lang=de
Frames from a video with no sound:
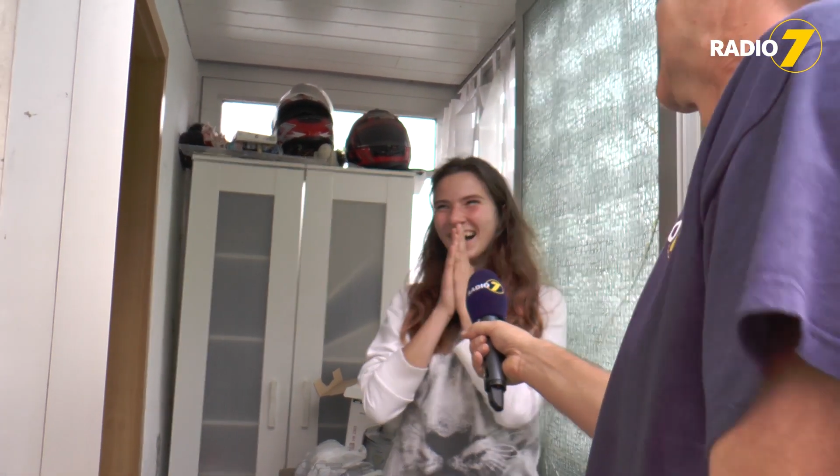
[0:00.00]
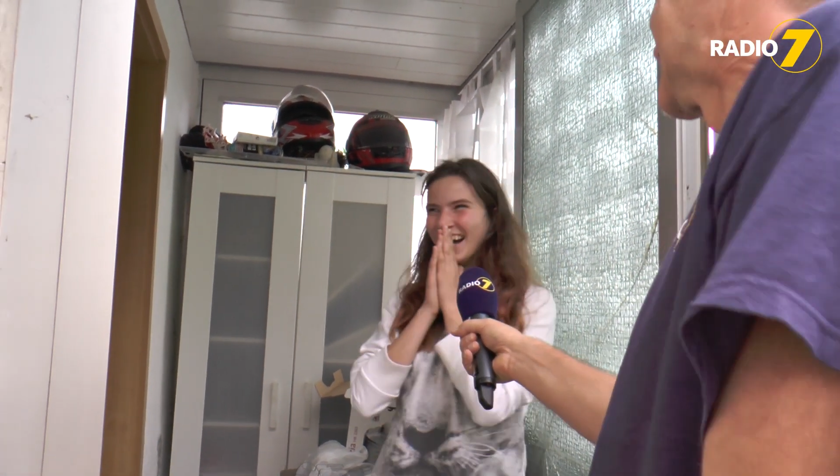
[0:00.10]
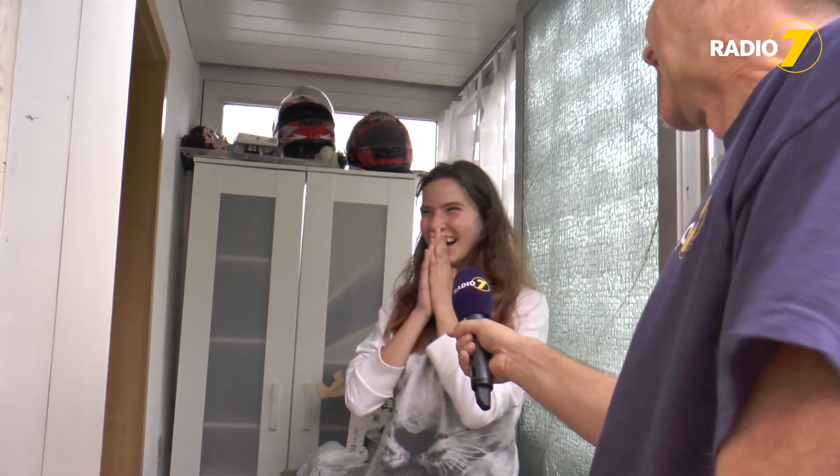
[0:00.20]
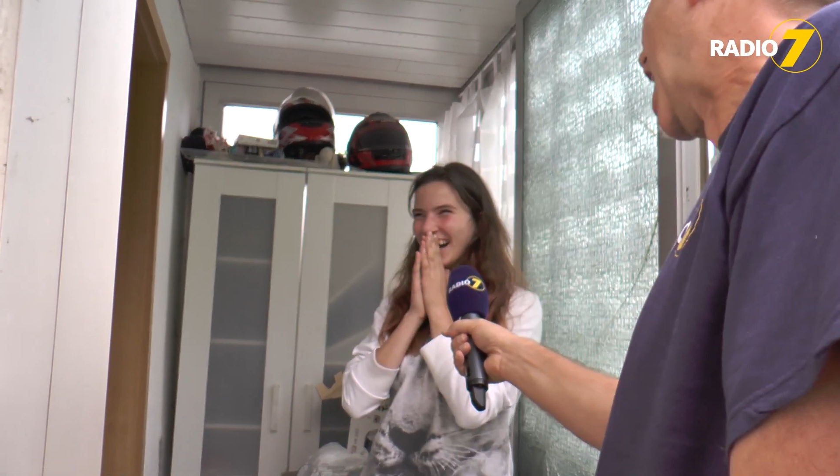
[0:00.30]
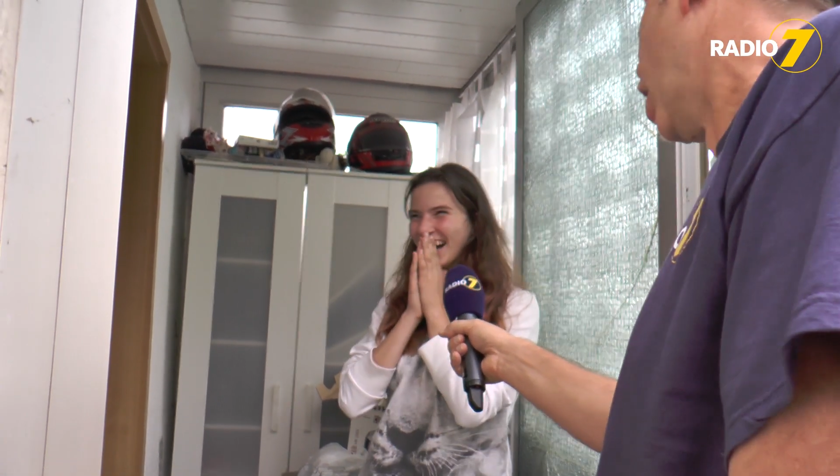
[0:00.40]

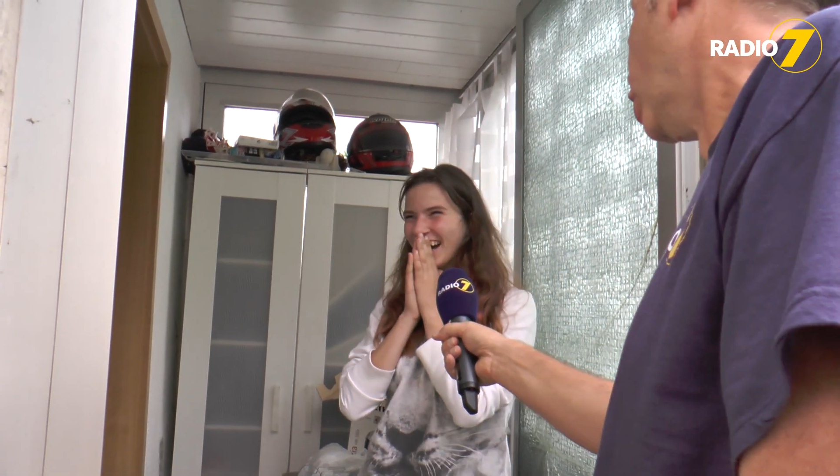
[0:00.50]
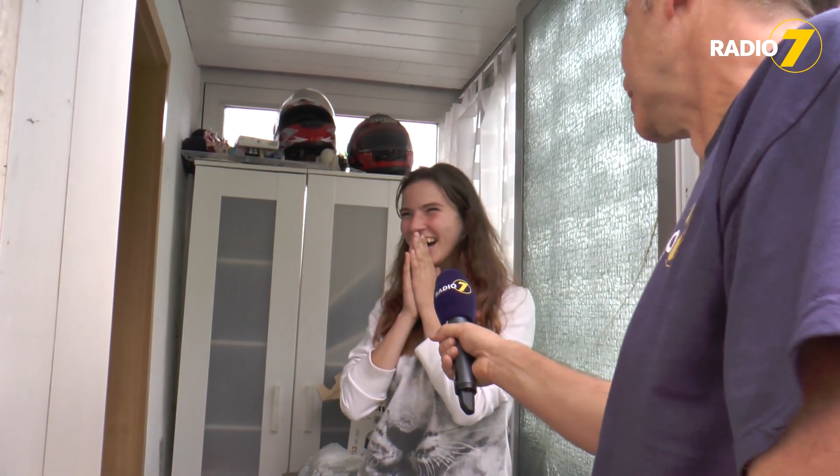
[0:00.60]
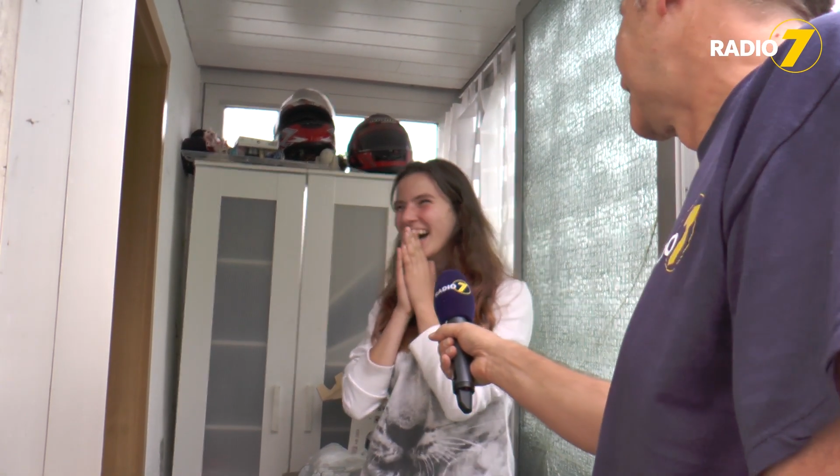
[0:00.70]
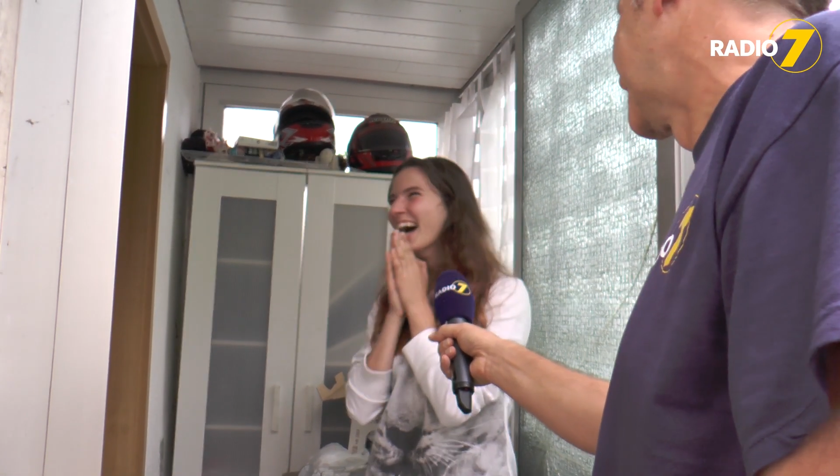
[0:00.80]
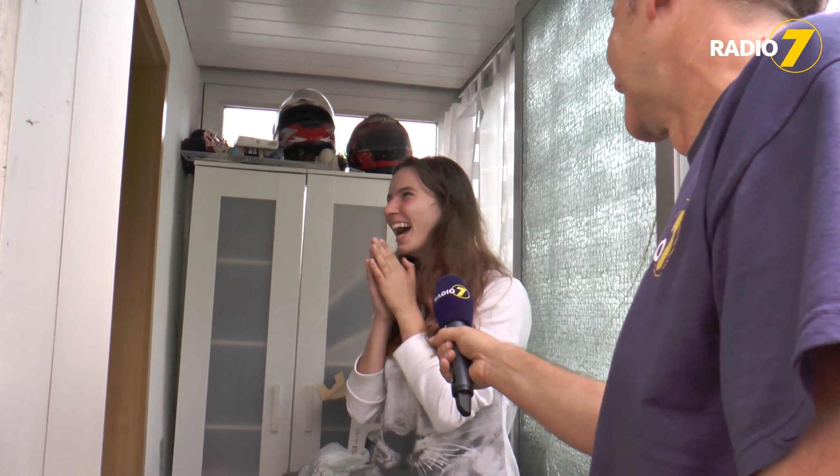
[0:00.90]
es
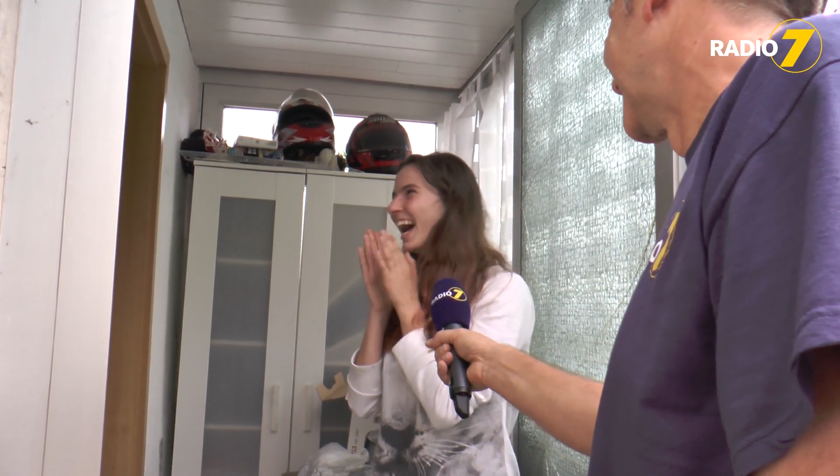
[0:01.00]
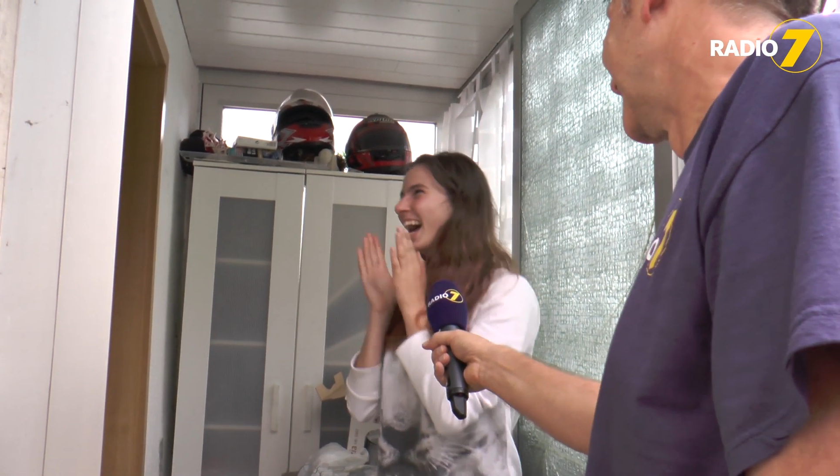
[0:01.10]
raus!